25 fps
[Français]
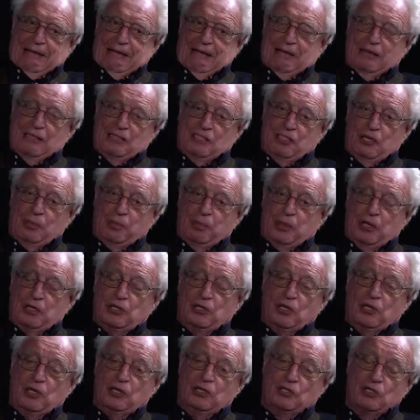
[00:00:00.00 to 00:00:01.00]
Et c'est pas
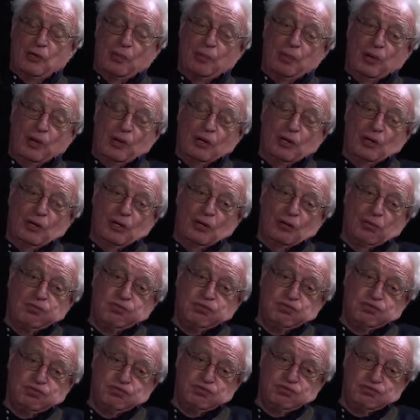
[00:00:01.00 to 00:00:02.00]
très, ça paraît
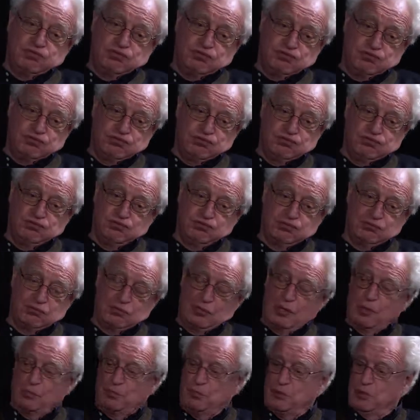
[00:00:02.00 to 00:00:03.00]

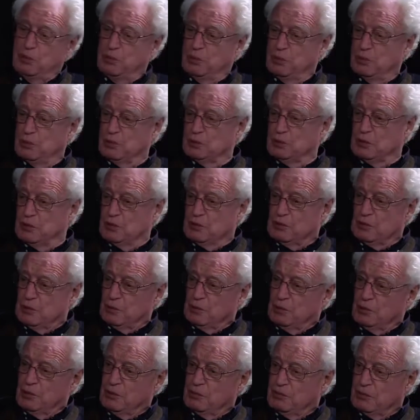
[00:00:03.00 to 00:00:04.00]
un petit peu logique, quoi. Et
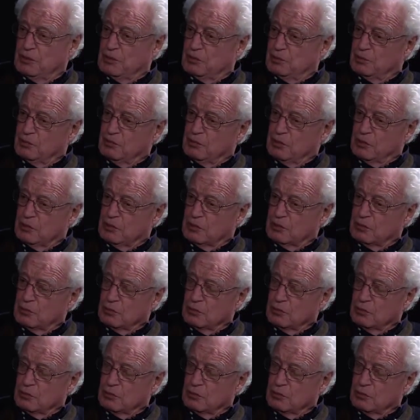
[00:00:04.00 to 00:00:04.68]
puis, voilà.